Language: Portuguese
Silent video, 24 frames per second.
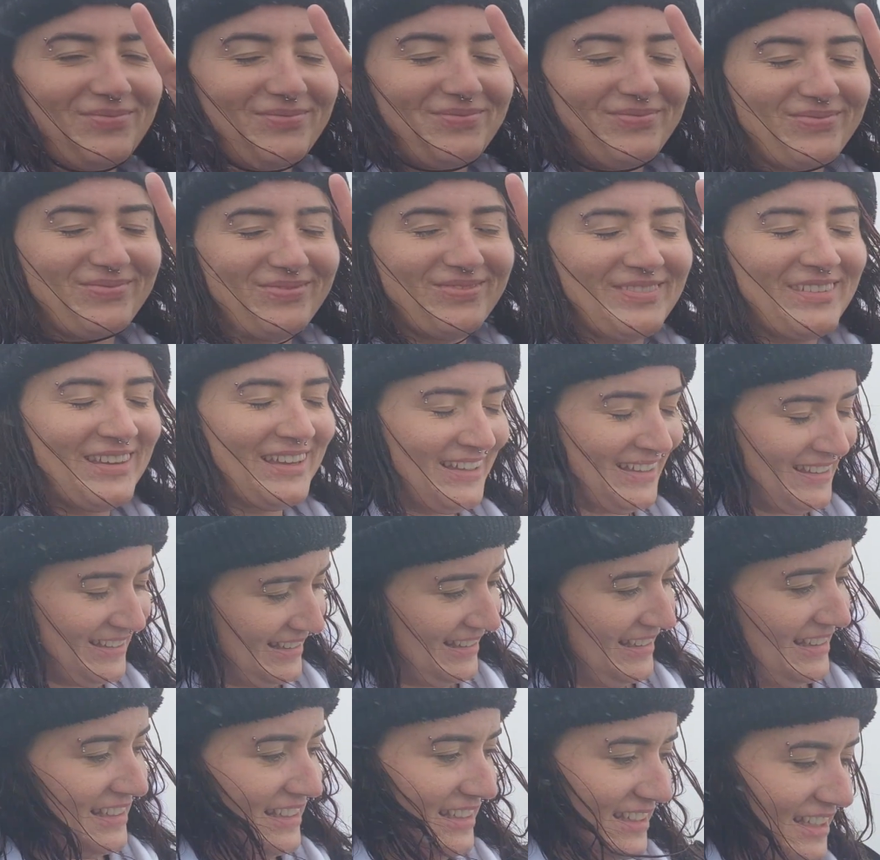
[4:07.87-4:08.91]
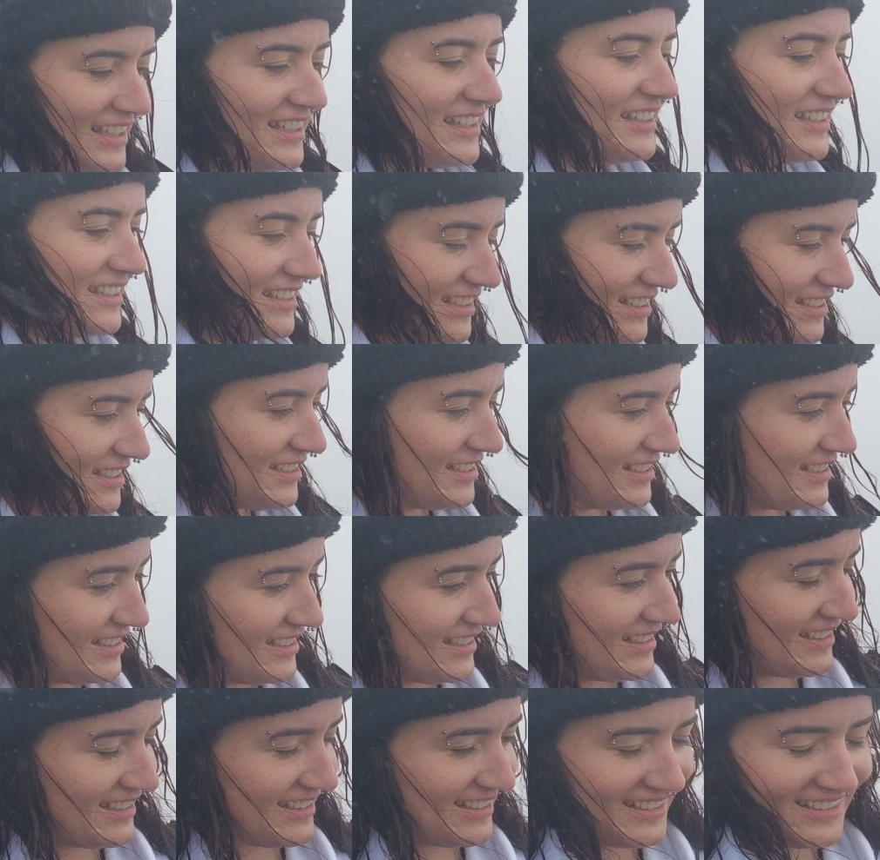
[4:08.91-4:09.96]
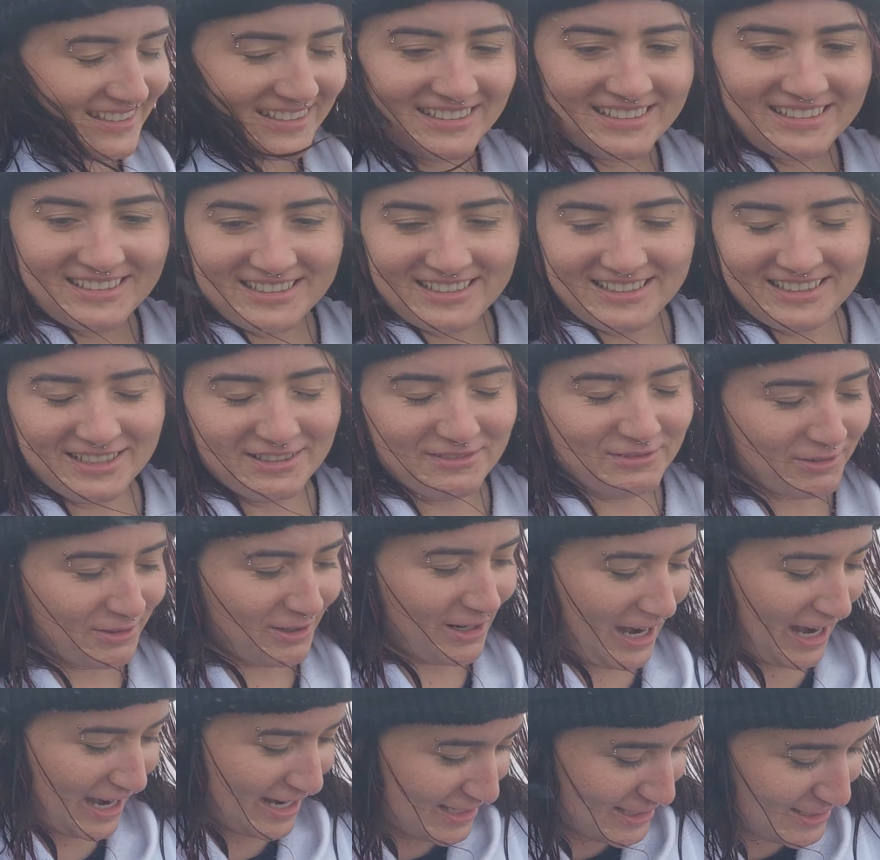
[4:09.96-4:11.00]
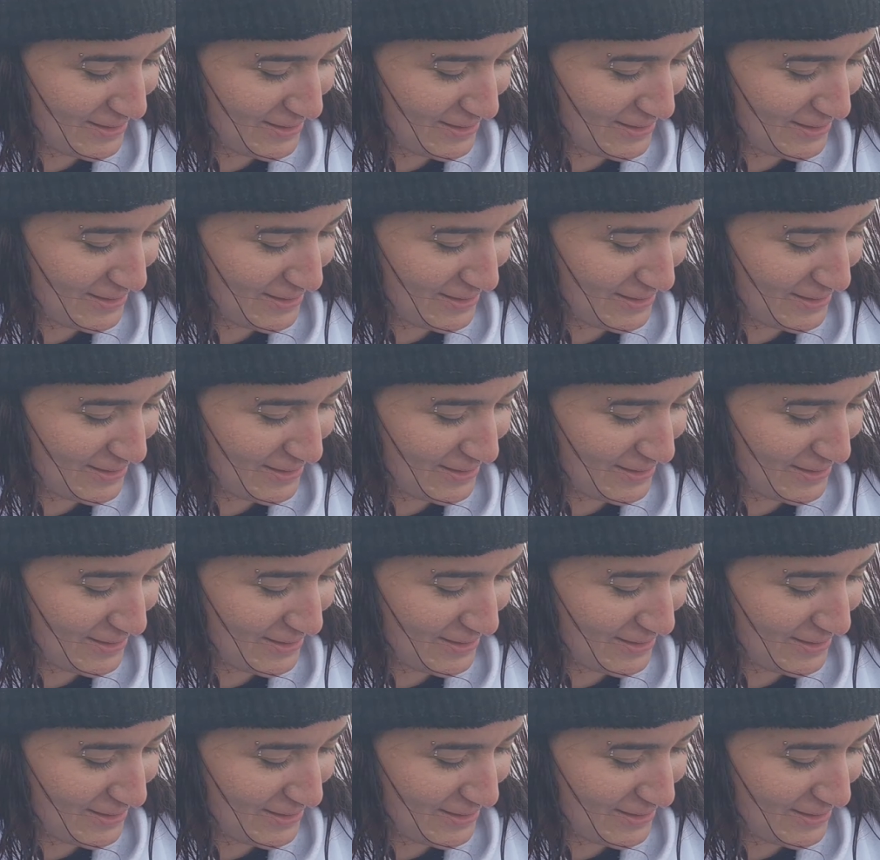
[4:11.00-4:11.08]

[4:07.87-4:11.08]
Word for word: o que achou da dificuldade? Ficou hard,